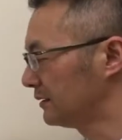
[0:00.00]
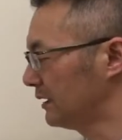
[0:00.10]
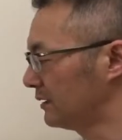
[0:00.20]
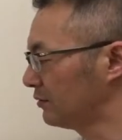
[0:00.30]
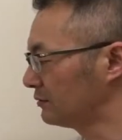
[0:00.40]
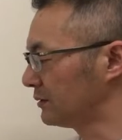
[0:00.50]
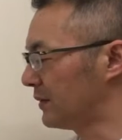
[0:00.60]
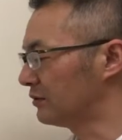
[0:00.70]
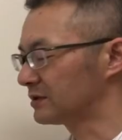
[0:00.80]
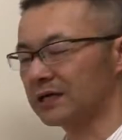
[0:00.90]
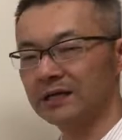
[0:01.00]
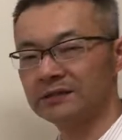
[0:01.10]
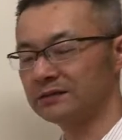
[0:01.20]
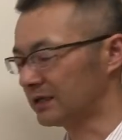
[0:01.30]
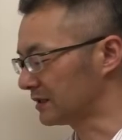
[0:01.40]
で特に目の疲れ
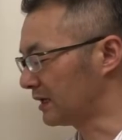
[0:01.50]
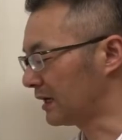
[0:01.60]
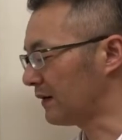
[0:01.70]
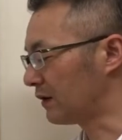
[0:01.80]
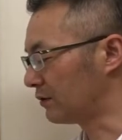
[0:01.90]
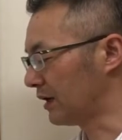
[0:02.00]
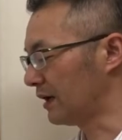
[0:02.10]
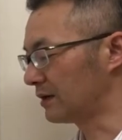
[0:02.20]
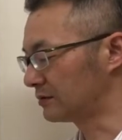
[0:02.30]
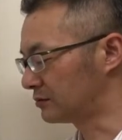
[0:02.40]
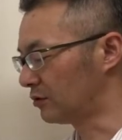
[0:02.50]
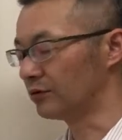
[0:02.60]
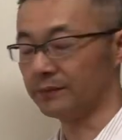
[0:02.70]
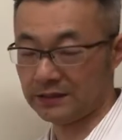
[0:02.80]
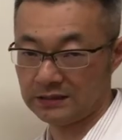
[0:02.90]
やすい方なんかはこれここ
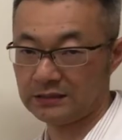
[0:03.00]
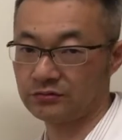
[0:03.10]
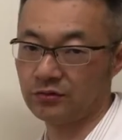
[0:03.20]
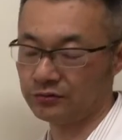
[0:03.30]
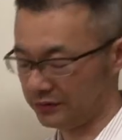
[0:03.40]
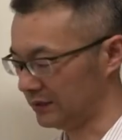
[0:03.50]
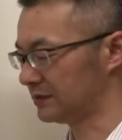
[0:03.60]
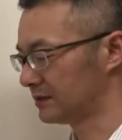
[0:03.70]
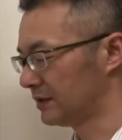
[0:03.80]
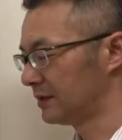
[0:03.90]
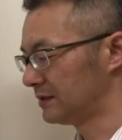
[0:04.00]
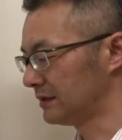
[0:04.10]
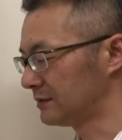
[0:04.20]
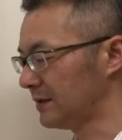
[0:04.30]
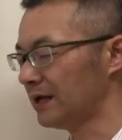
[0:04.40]
の実ってすごくいいです
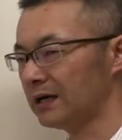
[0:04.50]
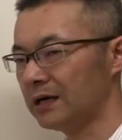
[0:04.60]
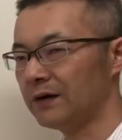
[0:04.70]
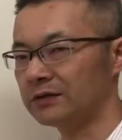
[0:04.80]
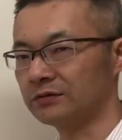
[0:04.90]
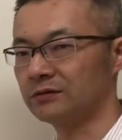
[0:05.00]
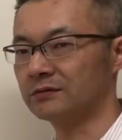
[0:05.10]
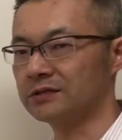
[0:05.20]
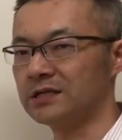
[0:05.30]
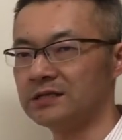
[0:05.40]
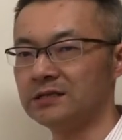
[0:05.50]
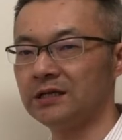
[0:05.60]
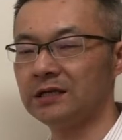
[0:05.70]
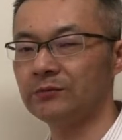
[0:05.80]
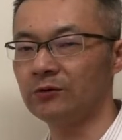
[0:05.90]
夏美なんかはちょっと精神
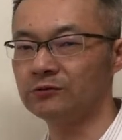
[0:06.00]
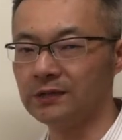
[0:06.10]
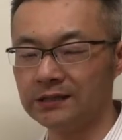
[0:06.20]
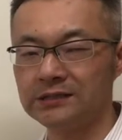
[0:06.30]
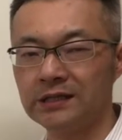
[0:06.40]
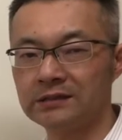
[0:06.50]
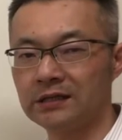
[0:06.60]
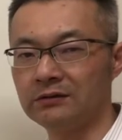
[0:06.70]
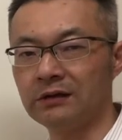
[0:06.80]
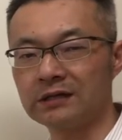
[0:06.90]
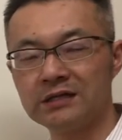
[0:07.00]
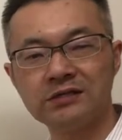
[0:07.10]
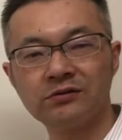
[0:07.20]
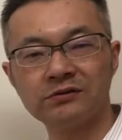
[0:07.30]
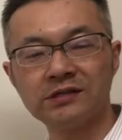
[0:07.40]
的にも不安になったりとか緊
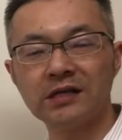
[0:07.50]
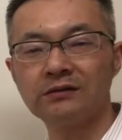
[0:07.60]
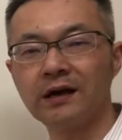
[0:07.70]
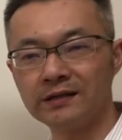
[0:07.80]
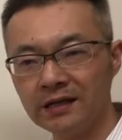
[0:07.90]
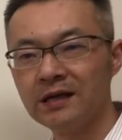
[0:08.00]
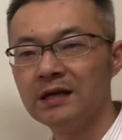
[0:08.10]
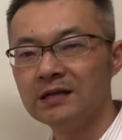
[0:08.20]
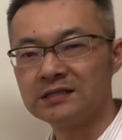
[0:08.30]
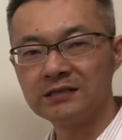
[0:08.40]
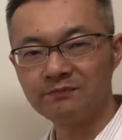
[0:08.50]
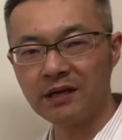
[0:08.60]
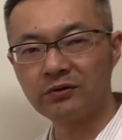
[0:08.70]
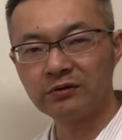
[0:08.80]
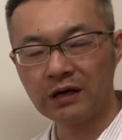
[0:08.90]
張したりとかね心
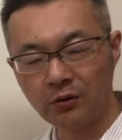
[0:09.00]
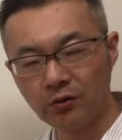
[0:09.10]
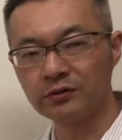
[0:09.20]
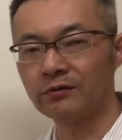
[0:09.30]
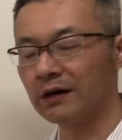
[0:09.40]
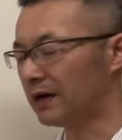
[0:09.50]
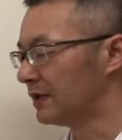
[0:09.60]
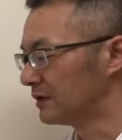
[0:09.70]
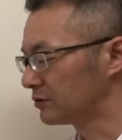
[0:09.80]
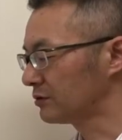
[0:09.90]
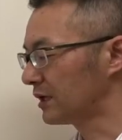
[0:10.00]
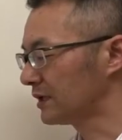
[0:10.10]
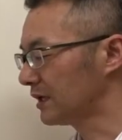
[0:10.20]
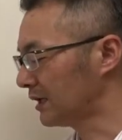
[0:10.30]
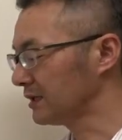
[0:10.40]
配事が多いとかそういう
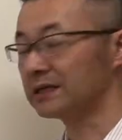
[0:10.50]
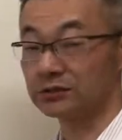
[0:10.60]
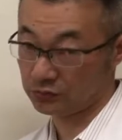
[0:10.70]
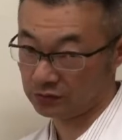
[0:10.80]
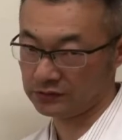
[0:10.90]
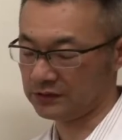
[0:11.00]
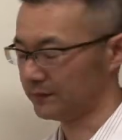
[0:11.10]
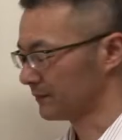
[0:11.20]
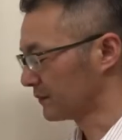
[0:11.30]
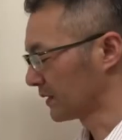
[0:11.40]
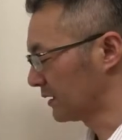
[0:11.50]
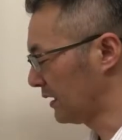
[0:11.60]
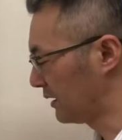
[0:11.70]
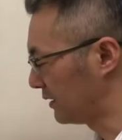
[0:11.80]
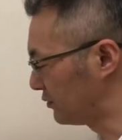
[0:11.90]
方なんかにごくいい
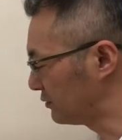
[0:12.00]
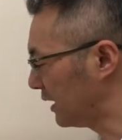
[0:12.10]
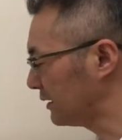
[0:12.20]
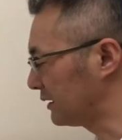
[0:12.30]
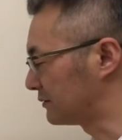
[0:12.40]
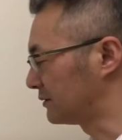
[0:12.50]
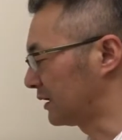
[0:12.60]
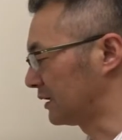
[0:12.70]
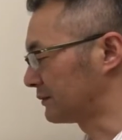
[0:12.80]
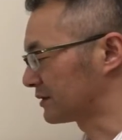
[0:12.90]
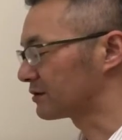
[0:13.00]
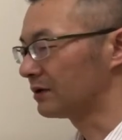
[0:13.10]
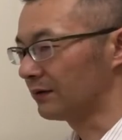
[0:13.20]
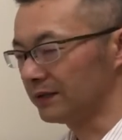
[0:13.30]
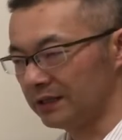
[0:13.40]
で流眼肉って書いてます
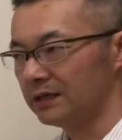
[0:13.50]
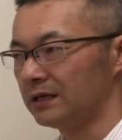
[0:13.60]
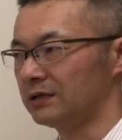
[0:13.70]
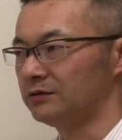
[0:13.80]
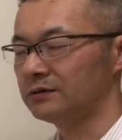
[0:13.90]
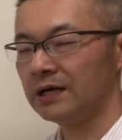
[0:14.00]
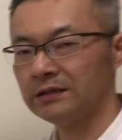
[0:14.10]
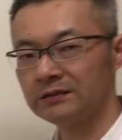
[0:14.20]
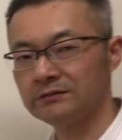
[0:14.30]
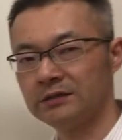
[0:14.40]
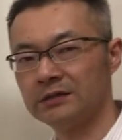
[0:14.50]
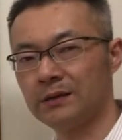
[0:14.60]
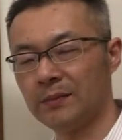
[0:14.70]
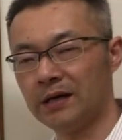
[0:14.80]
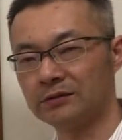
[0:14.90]
これはね流眼肉っていうの
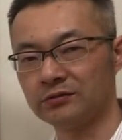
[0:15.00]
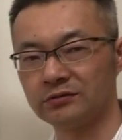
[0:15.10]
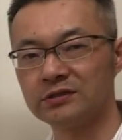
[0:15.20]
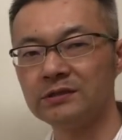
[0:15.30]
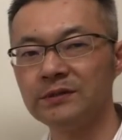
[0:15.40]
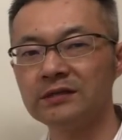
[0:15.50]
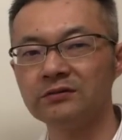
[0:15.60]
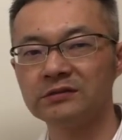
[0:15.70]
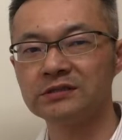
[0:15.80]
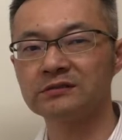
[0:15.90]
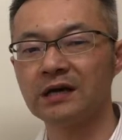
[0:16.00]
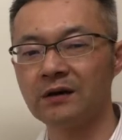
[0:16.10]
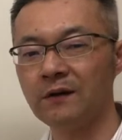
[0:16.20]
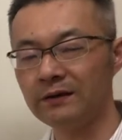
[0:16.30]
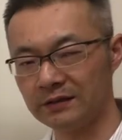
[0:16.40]
はまあちょっと睡眠の質
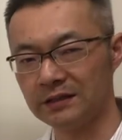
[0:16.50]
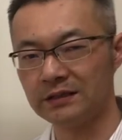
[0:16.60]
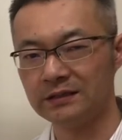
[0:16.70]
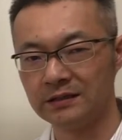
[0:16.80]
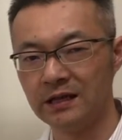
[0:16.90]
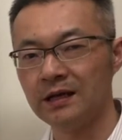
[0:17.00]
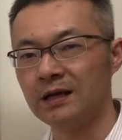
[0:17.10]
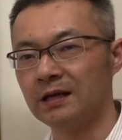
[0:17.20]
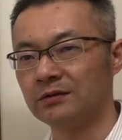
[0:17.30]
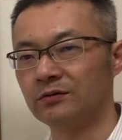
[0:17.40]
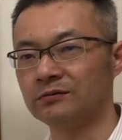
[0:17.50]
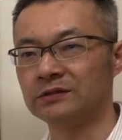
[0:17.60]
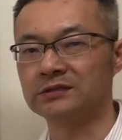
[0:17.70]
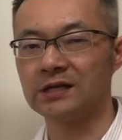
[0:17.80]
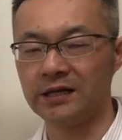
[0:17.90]
が悪いね特
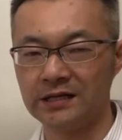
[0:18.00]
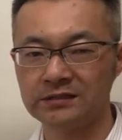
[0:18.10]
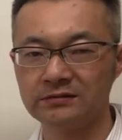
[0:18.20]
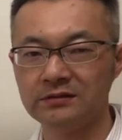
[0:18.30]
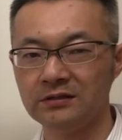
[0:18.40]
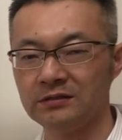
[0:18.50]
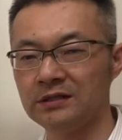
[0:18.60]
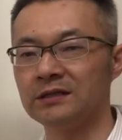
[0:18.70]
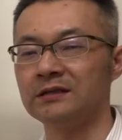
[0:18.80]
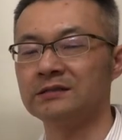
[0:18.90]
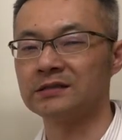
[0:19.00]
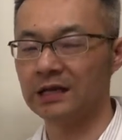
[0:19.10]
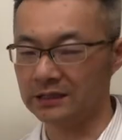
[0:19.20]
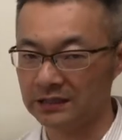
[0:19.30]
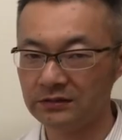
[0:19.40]
に疲れやすいのに
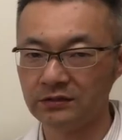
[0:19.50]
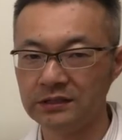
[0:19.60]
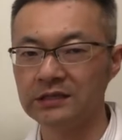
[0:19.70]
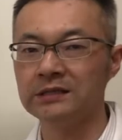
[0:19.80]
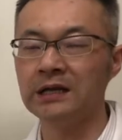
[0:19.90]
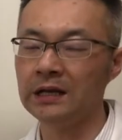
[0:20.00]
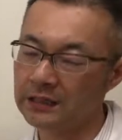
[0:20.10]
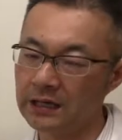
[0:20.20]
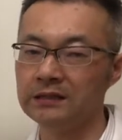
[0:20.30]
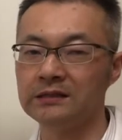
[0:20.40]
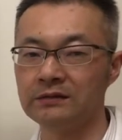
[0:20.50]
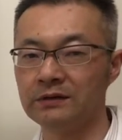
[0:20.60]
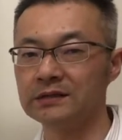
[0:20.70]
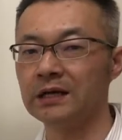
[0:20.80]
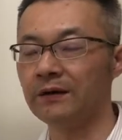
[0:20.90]
疲れてるのに寝れないってい
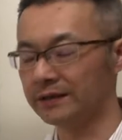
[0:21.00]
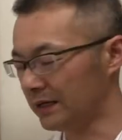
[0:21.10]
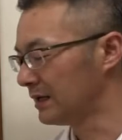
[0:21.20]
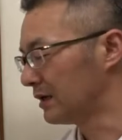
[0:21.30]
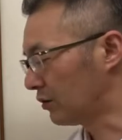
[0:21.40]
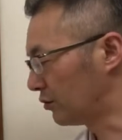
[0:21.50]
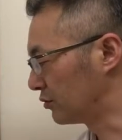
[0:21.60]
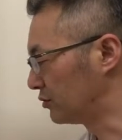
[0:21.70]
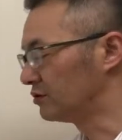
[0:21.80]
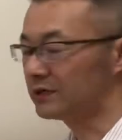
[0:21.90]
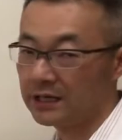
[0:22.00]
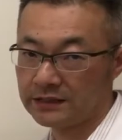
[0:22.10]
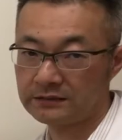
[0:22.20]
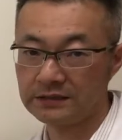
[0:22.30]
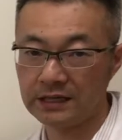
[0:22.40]
う方はねこういう流眼
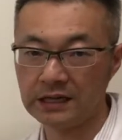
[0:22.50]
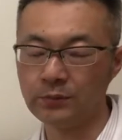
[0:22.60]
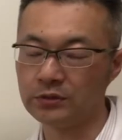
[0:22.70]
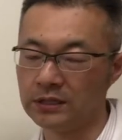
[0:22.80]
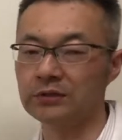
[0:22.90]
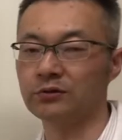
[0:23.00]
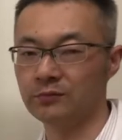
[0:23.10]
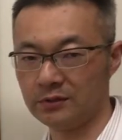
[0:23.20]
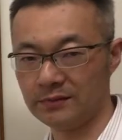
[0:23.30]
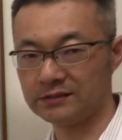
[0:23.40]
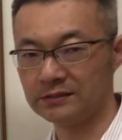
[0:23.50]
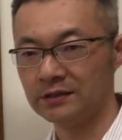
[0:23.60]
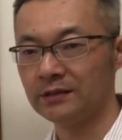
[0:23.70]
肉なんかもいいかと思います